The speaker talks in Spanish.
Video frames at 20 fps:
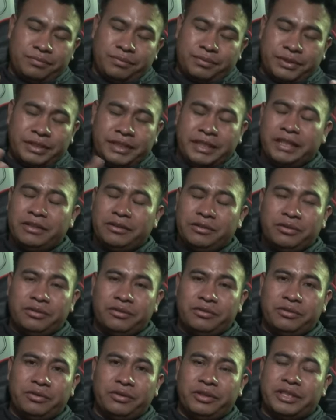pues sí, no,
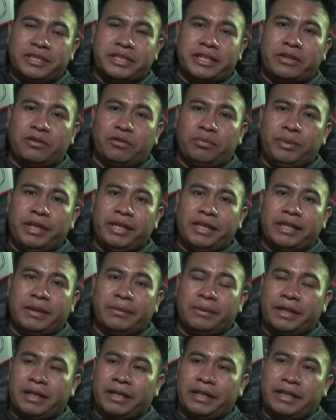no les
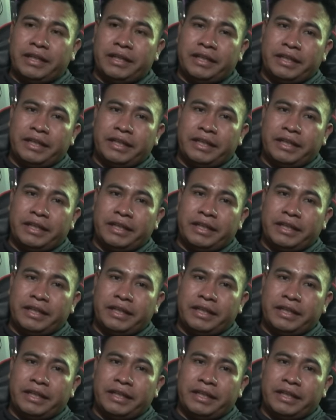recomienda, ¿verdad?